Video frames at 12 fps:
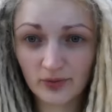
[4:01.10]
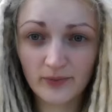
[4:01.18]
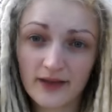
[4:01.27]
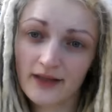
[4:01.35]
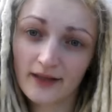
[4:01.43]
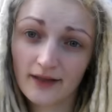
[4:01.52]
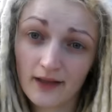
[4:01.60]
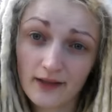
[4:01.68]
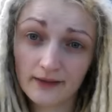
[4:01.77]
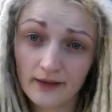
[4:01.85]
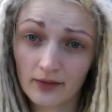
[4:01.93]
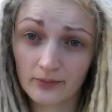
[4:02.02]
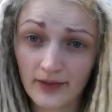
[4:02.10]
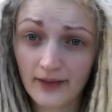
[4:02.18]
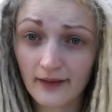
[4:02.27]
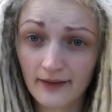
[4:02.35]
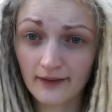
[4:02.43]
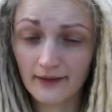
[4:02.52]
потом оригинал отдал
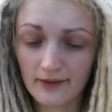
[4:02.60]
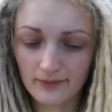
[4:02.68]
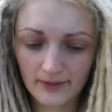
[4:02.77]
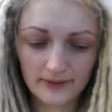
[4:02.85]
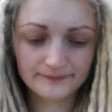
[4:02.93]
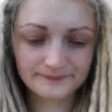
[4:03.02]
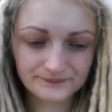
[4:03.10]
мне, как бы